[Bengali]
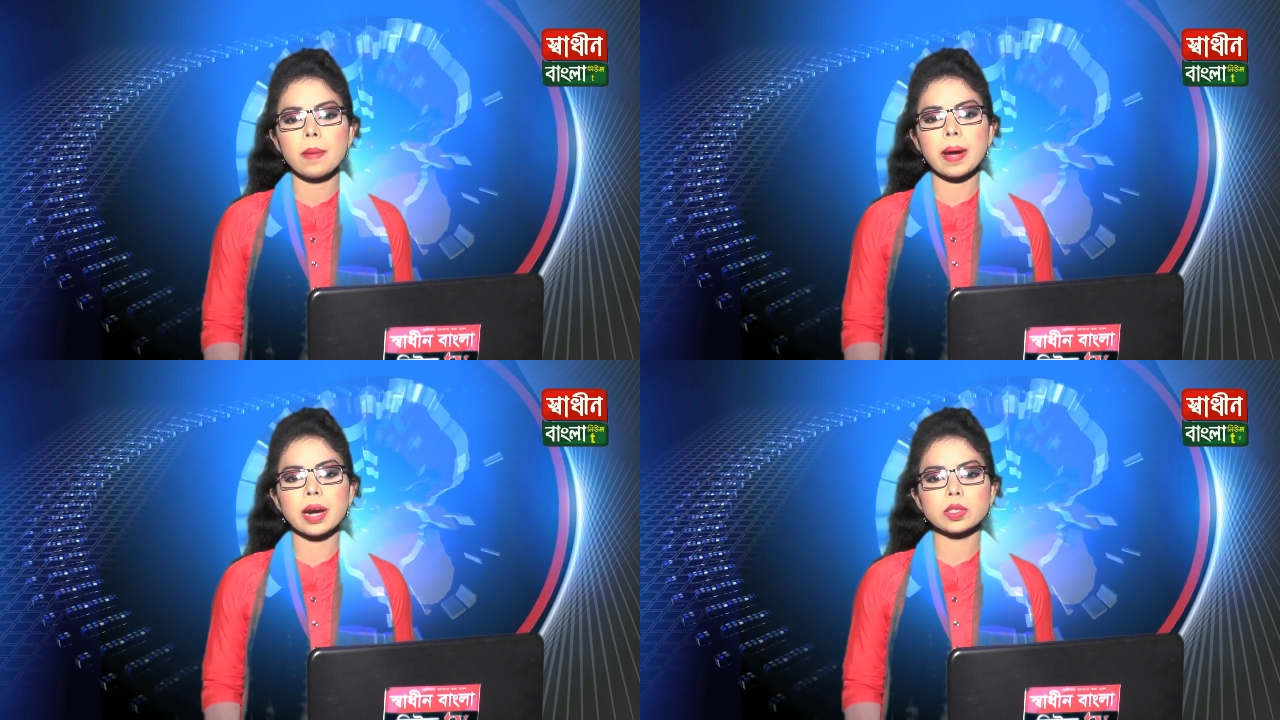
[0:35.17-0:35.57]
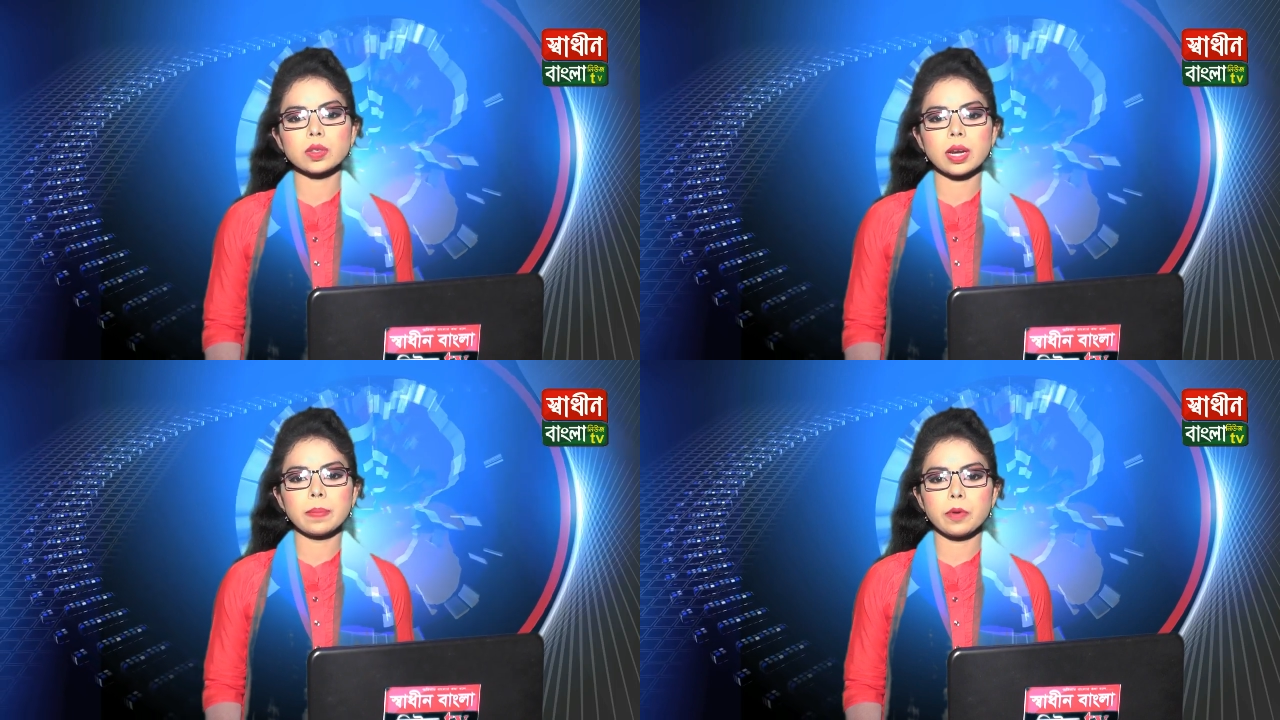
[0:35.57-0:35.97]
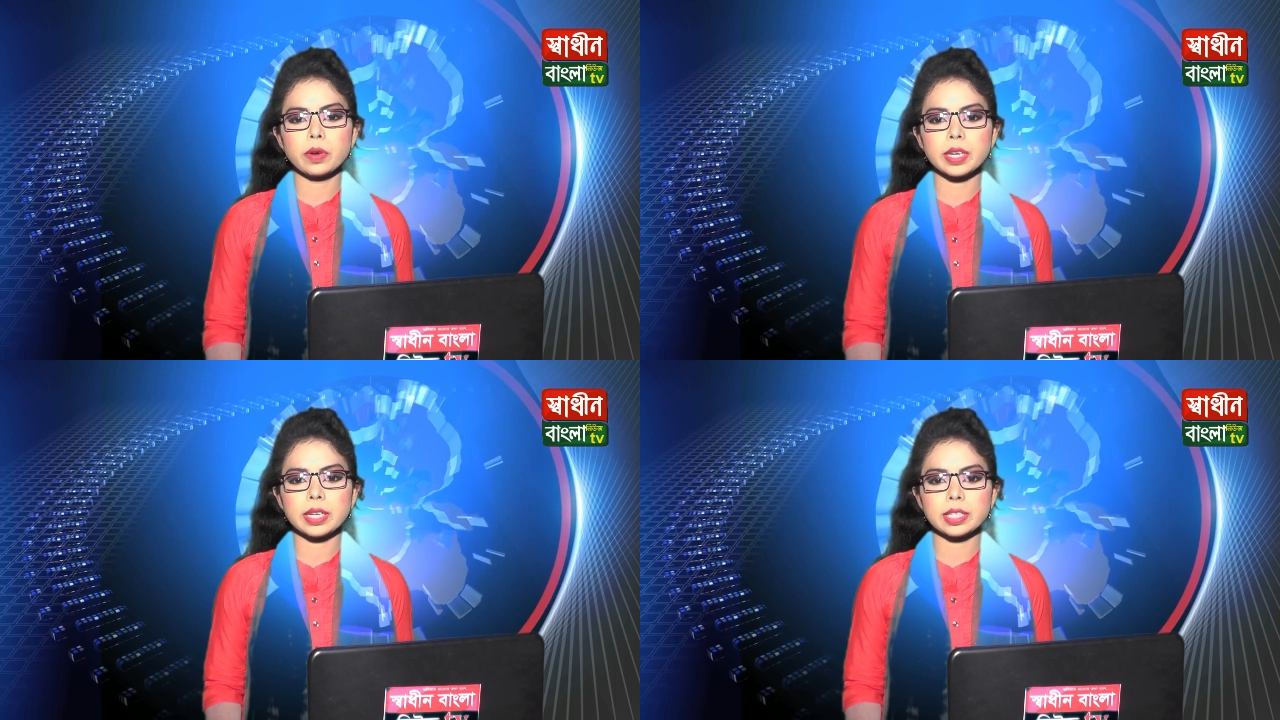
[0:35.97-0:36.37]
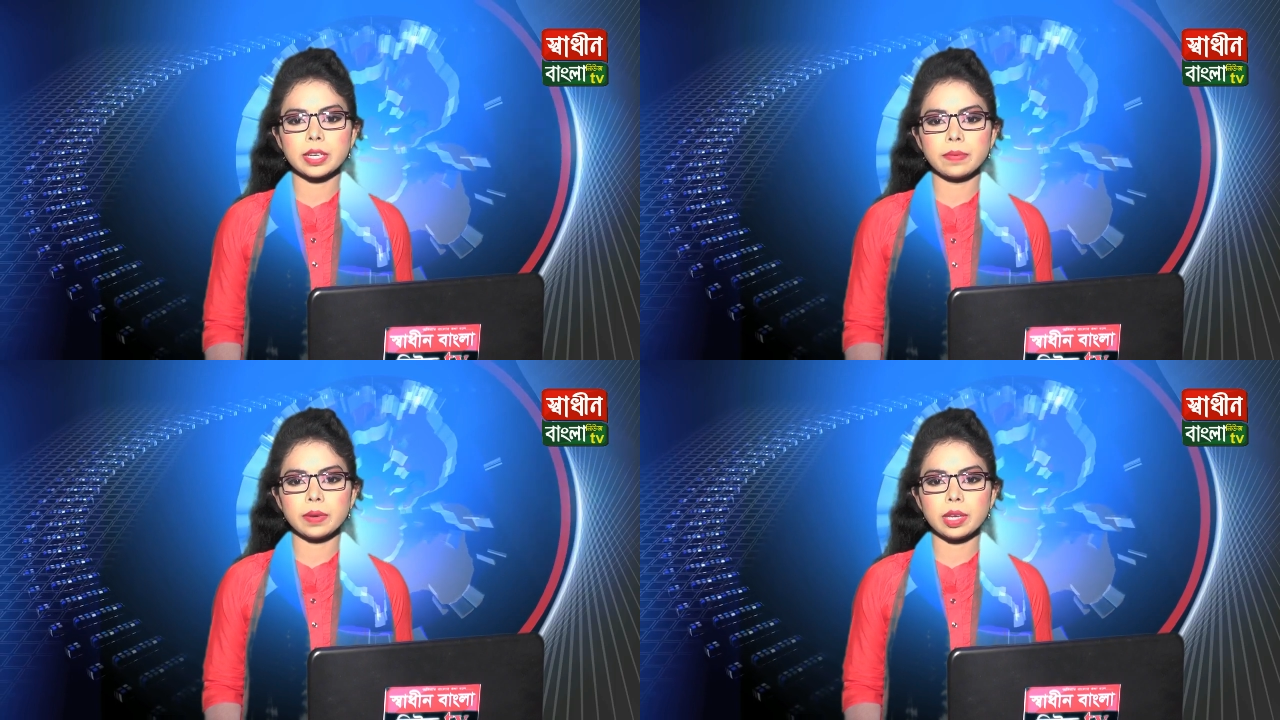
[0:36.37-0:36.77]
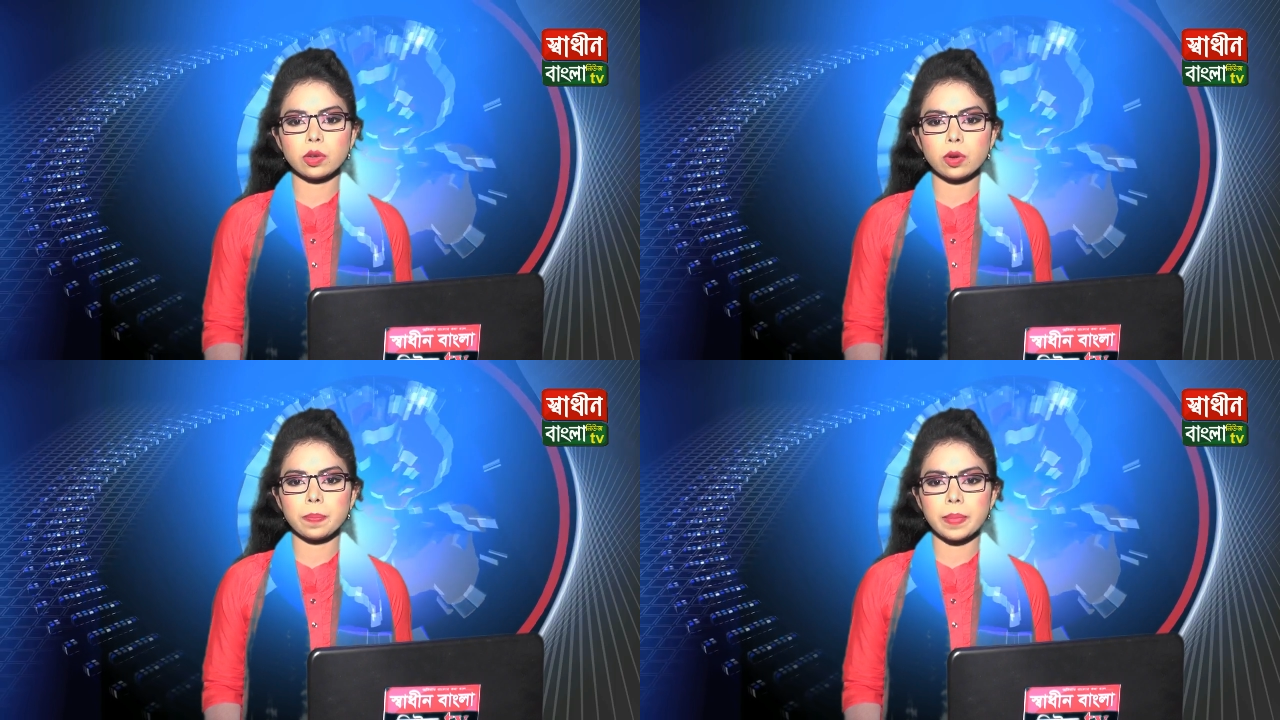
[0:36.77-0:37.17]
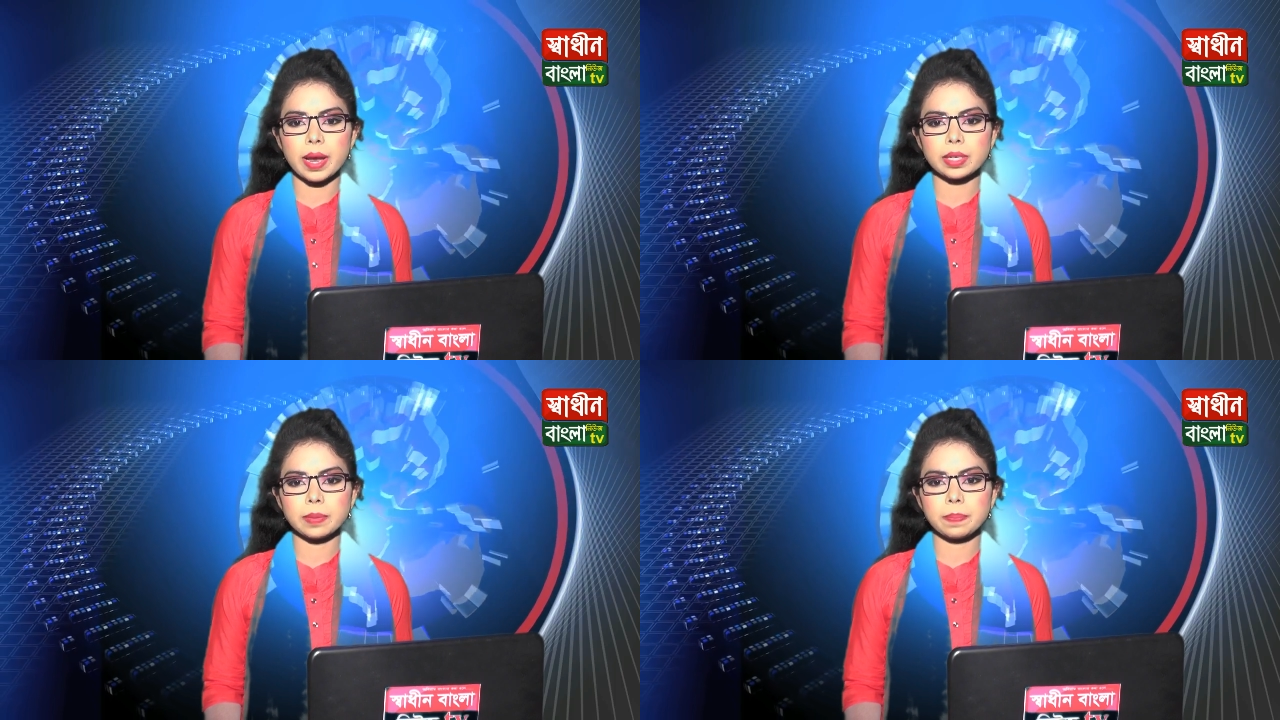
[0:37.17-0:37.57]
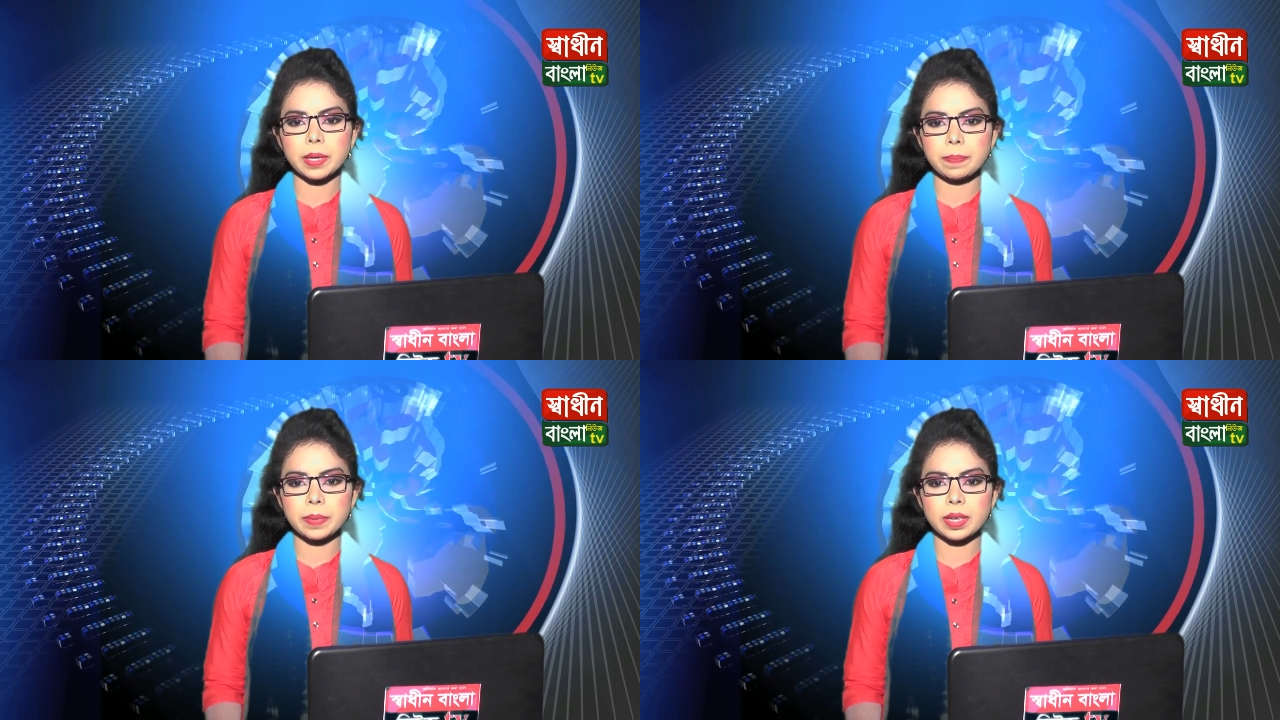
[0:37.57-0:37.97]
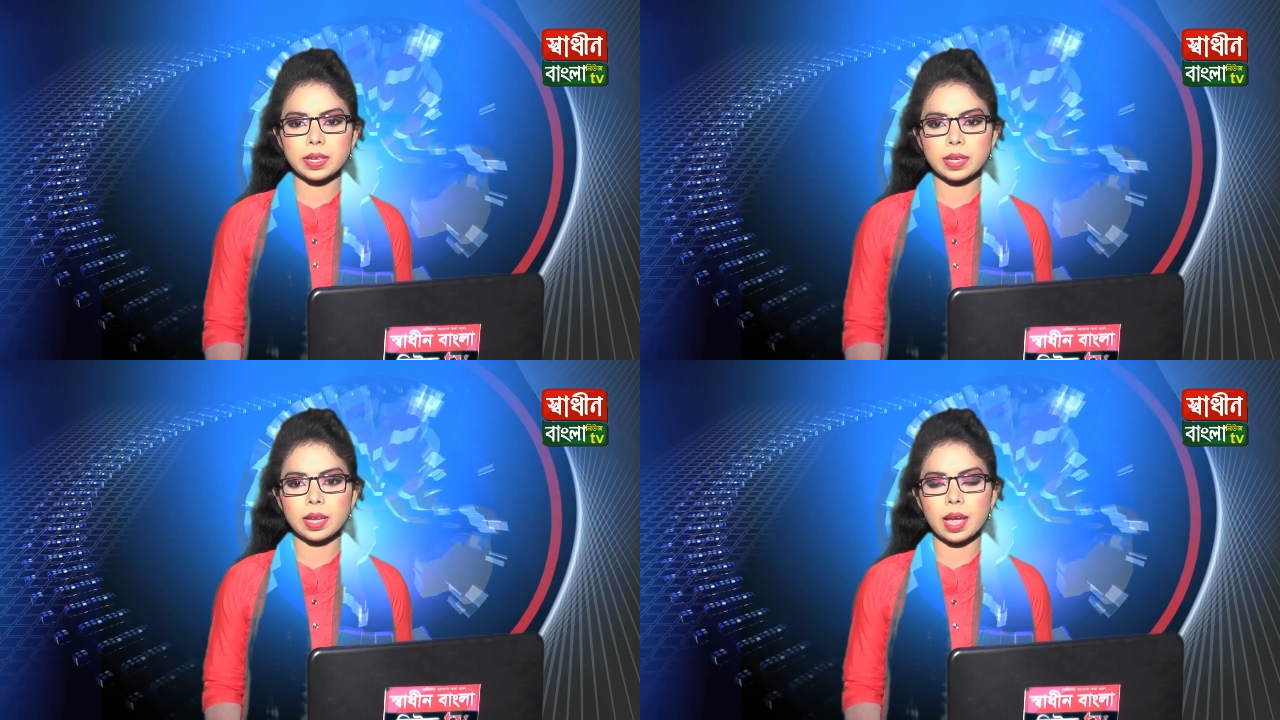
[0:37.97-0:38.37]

পার্সোনাল প্রোটেকটিভ ইকুইপমেন্ট পিপিই